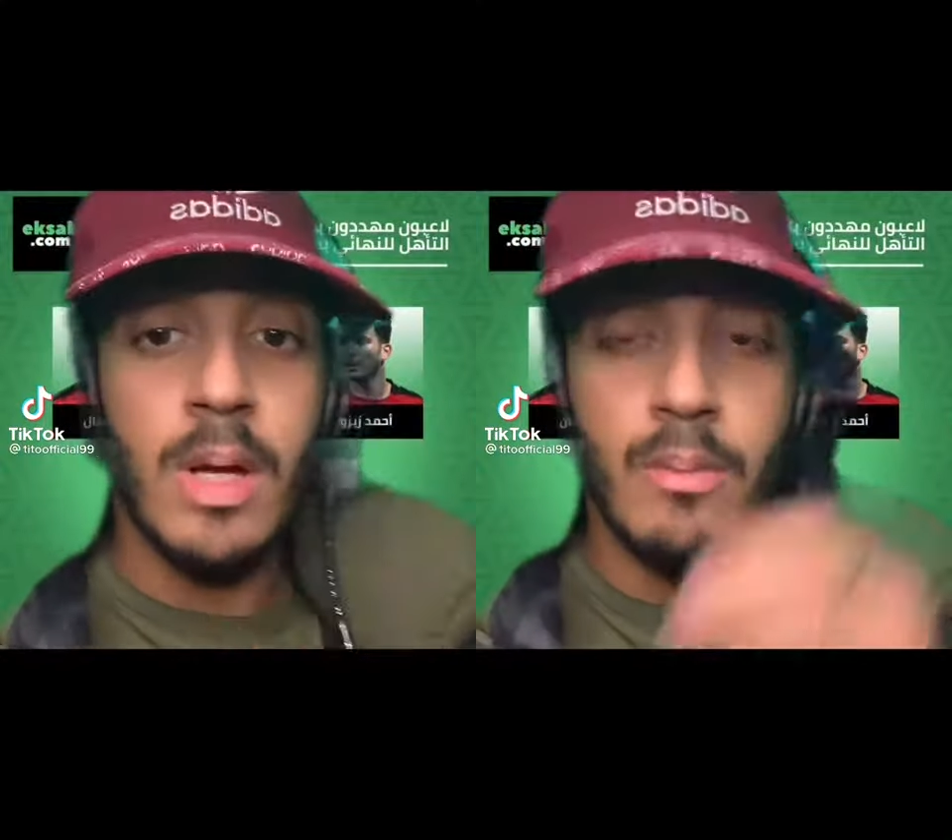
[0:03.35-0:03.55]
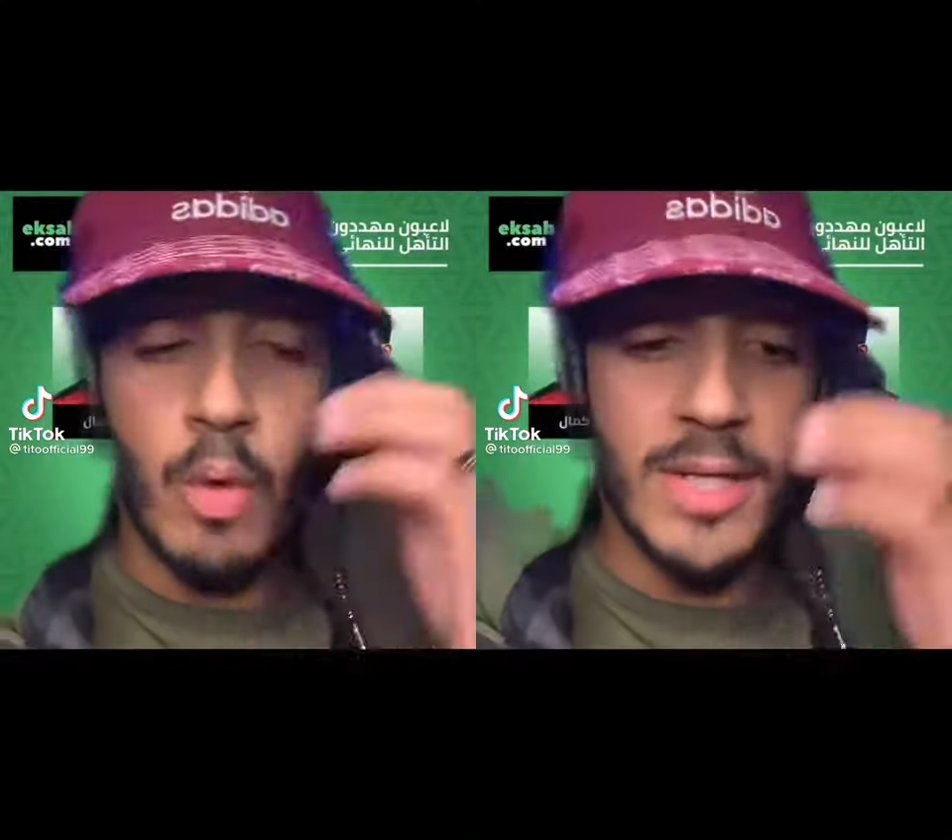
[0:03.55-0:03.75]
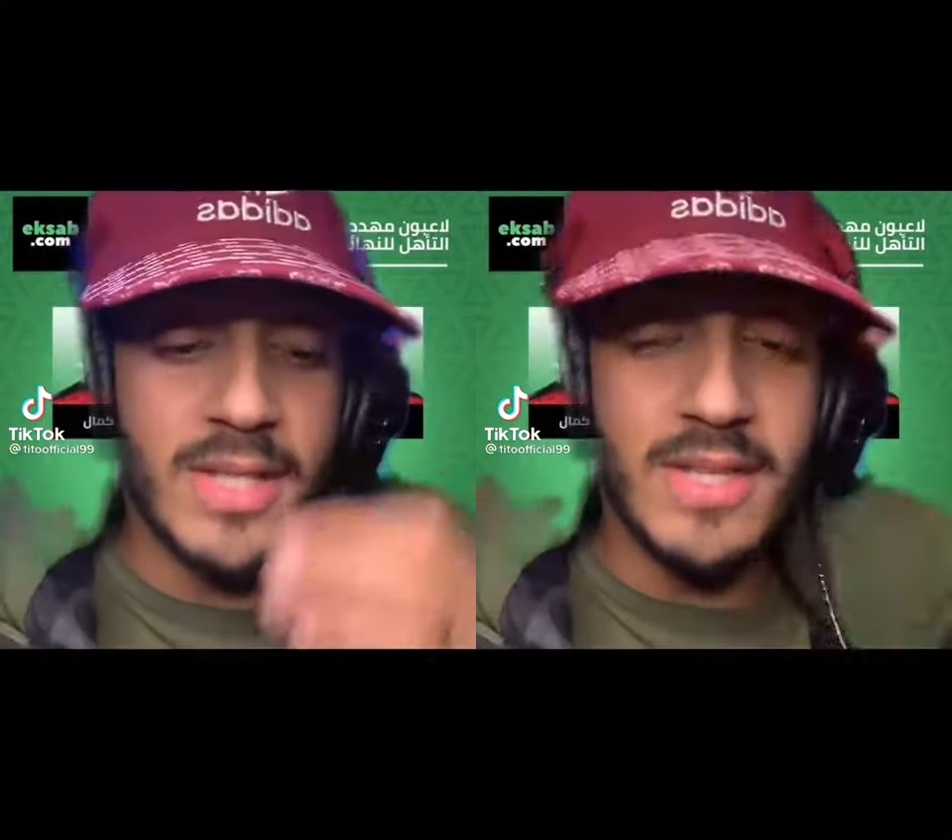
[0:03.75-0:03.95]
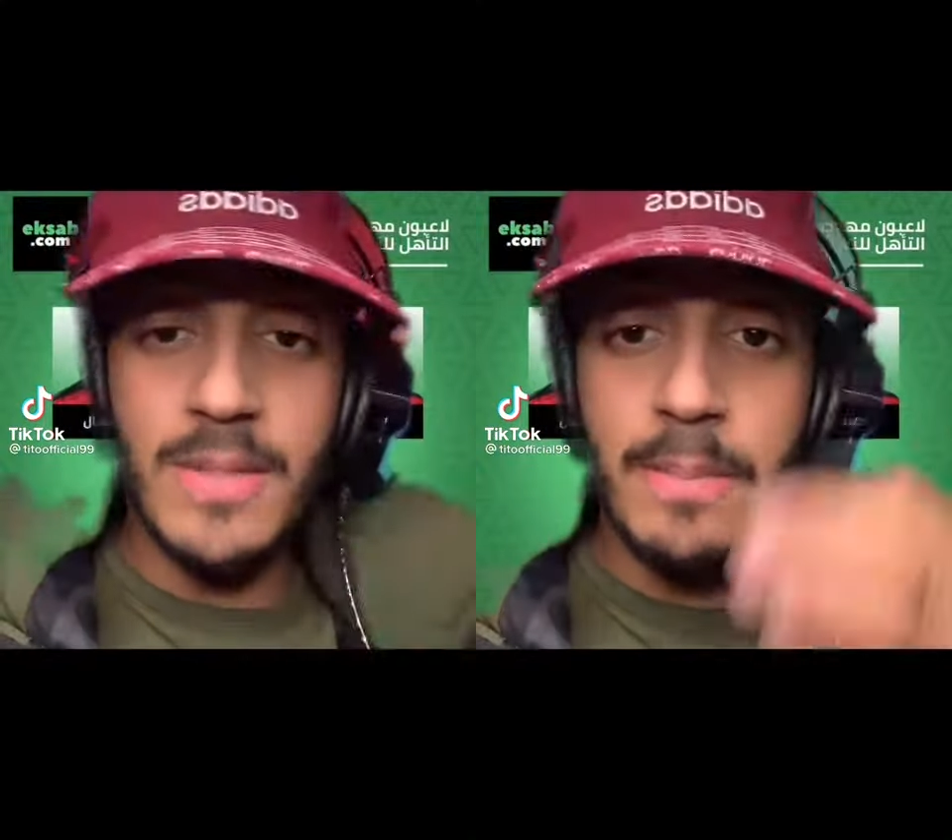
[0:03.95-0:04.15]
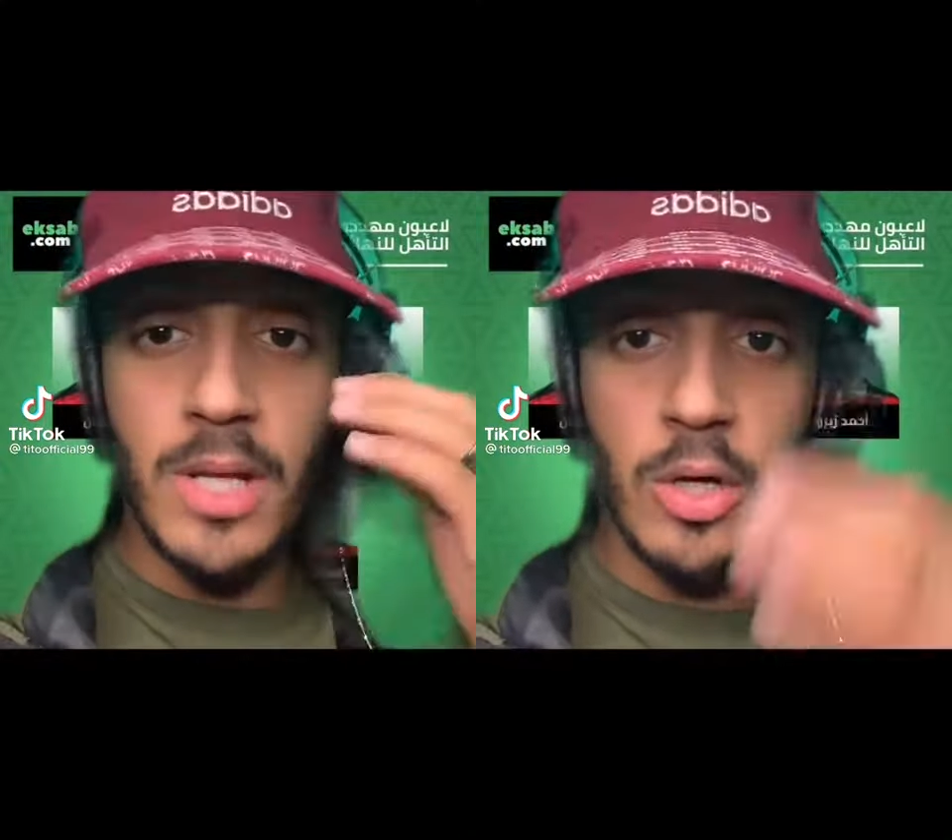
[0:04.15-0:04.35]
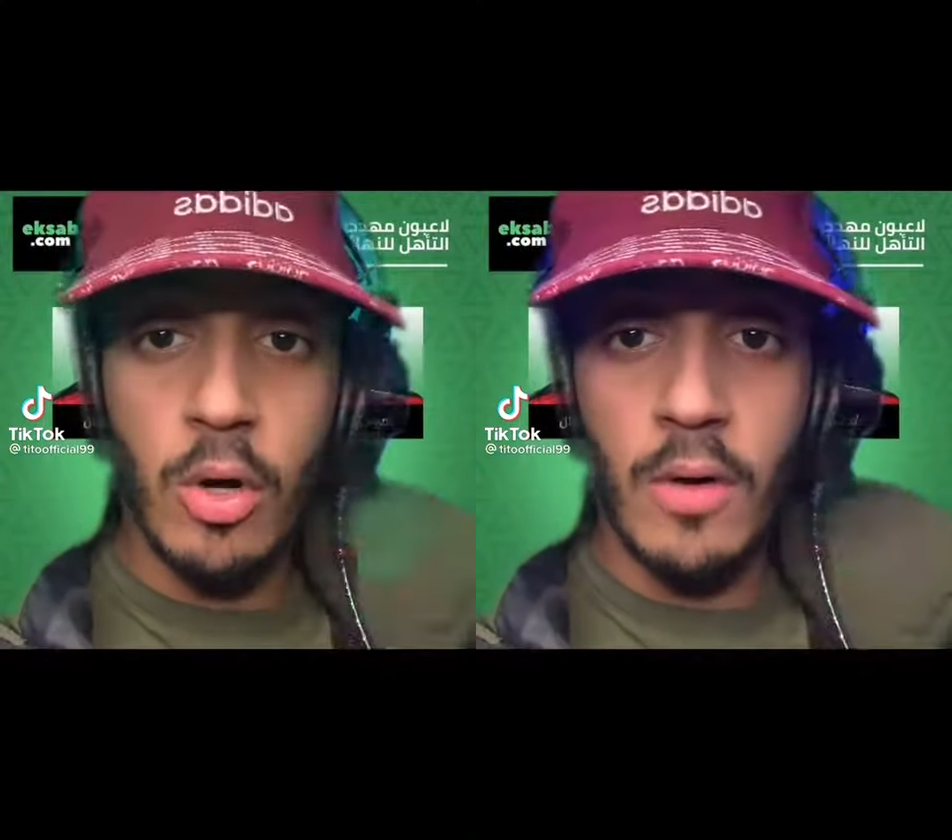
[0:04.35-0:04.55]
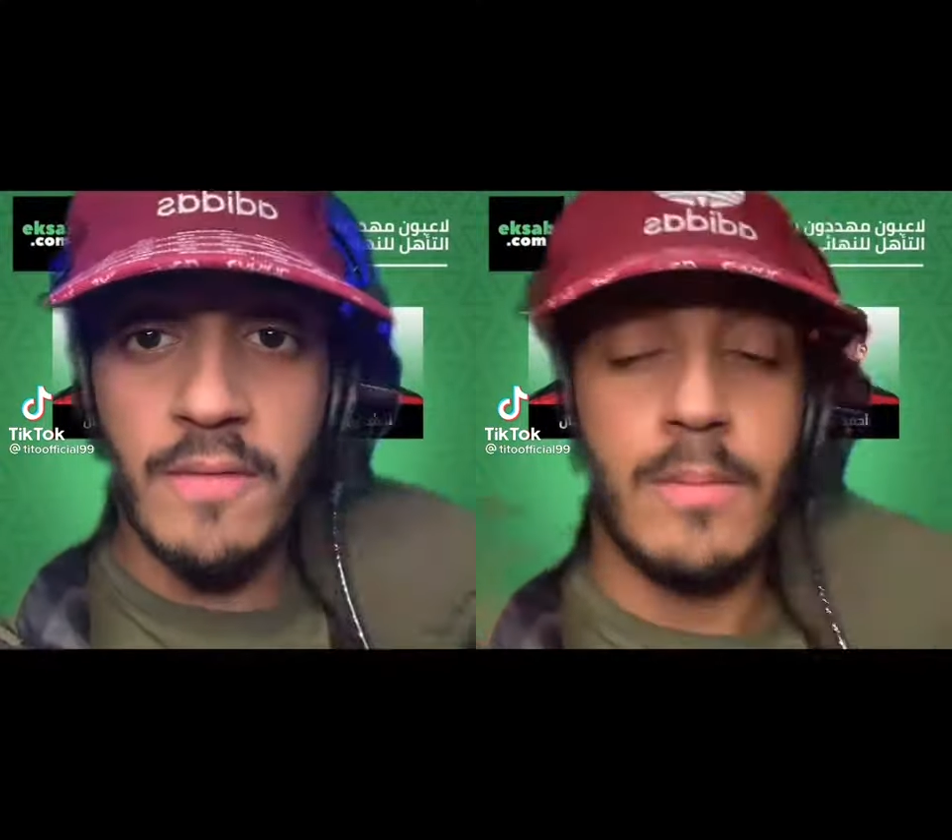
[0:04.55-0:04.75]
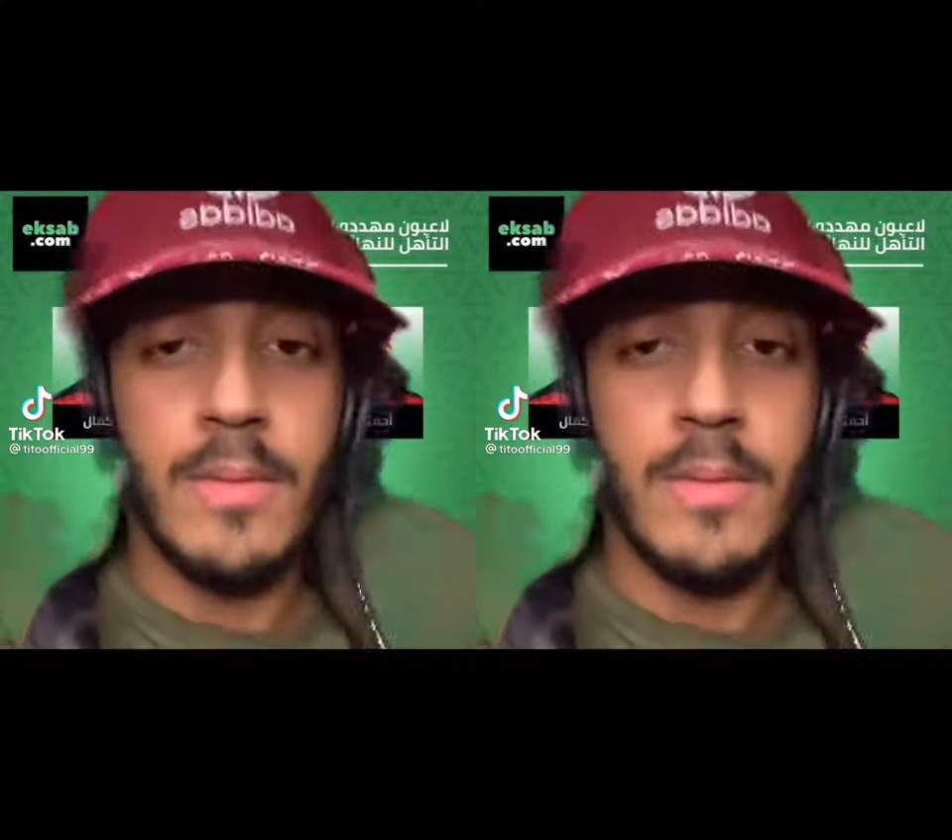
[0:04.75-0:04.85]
مهددين بالإيقاف